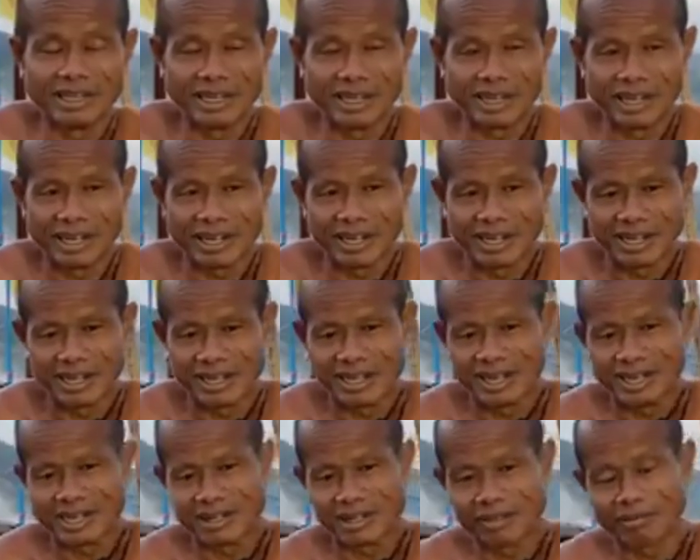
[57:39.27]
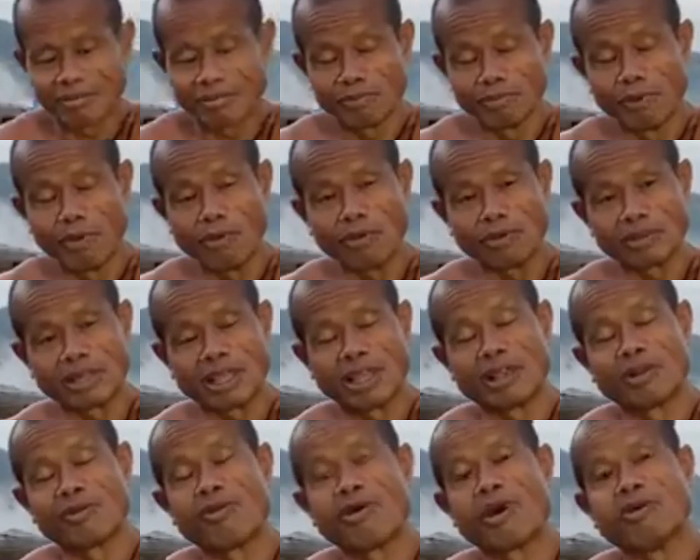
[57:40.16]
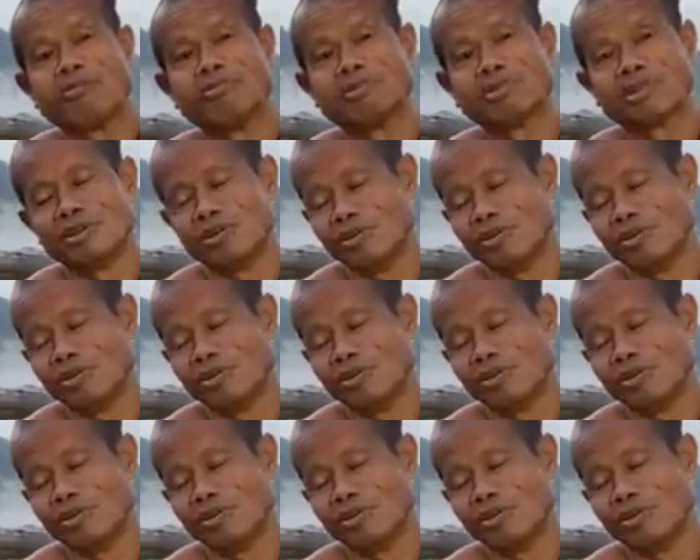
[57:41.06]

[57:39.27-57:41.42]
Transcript: เออมุ่งแต่